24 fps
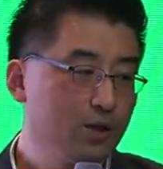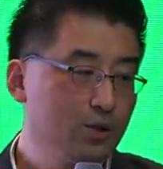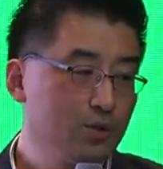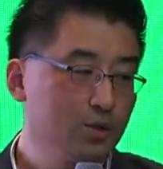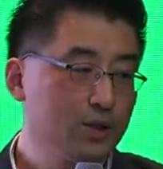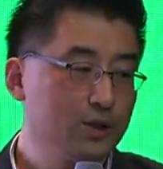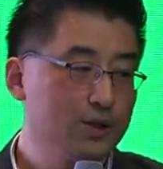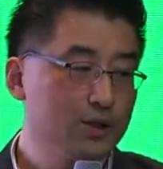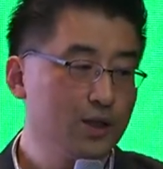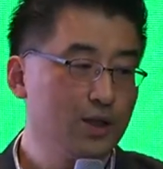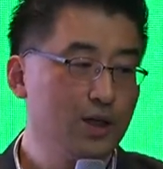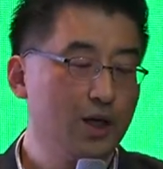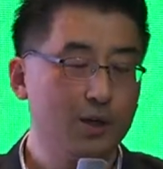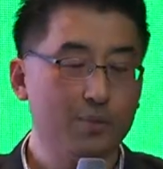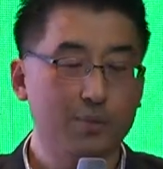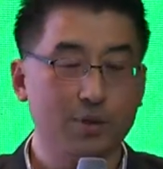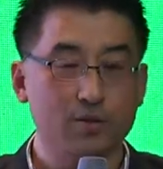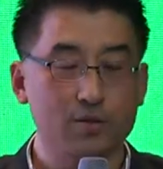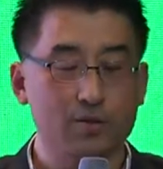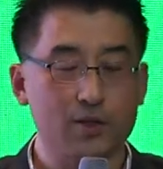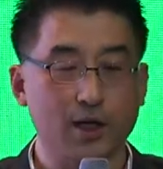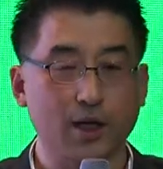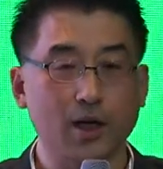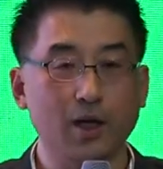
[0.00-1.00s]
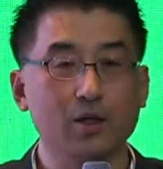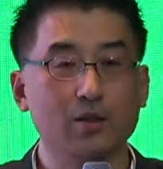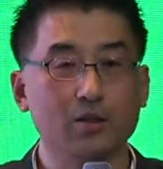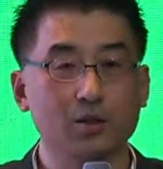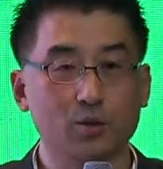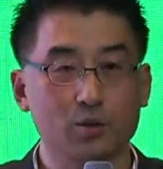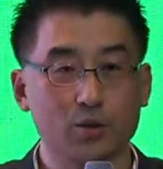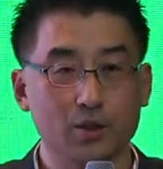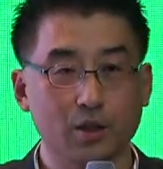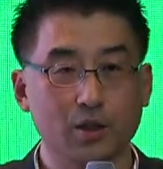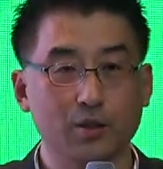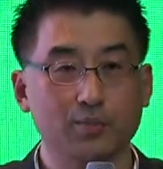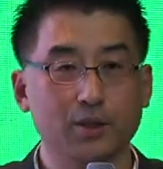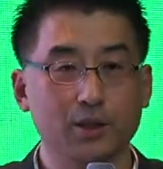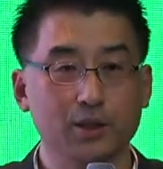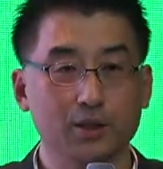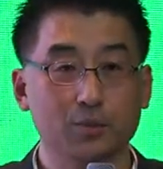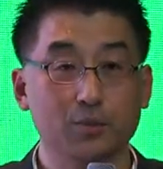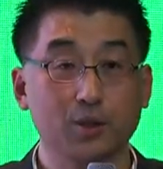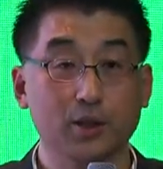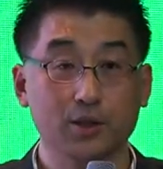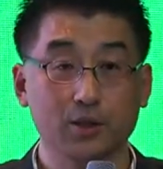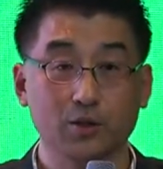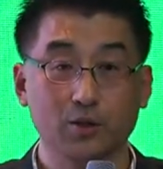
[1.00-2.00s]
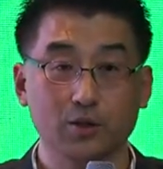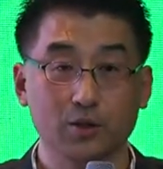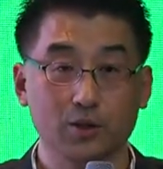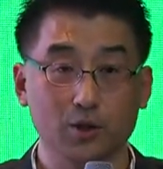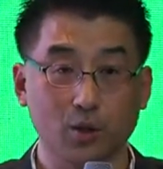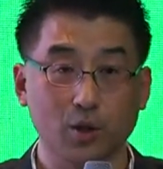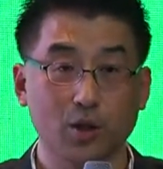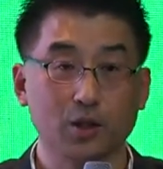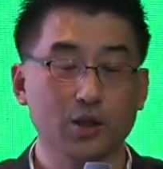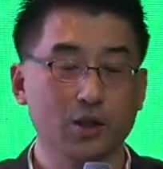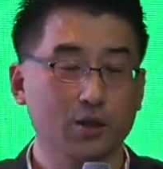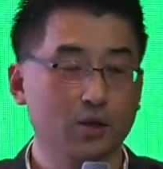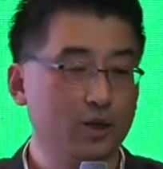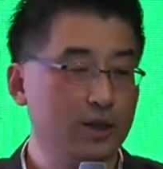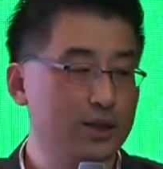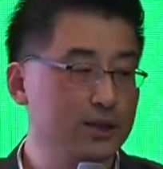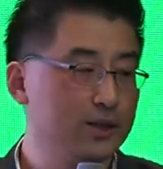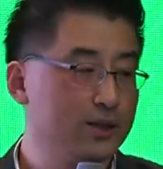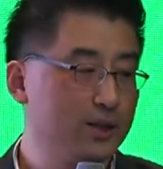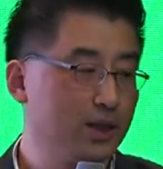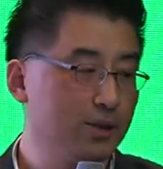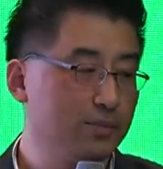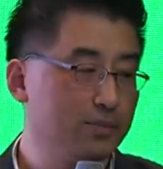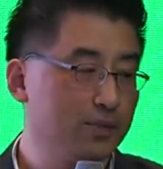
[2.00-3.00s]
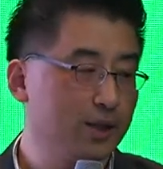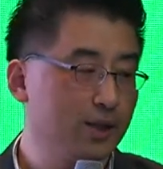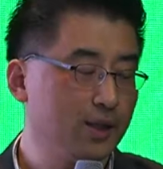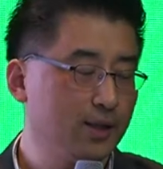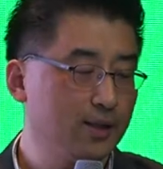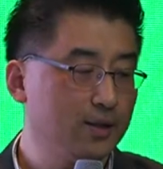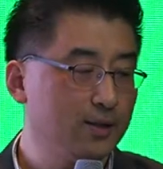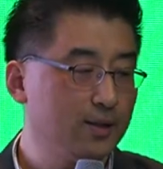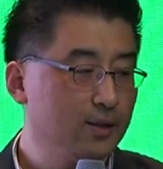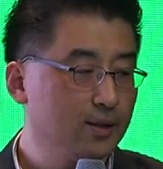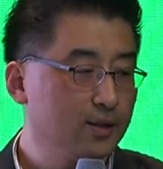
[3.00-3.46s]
우리 C랩에서 재량 근로제 말씀을 하신 것이 정확히와 일치합니다.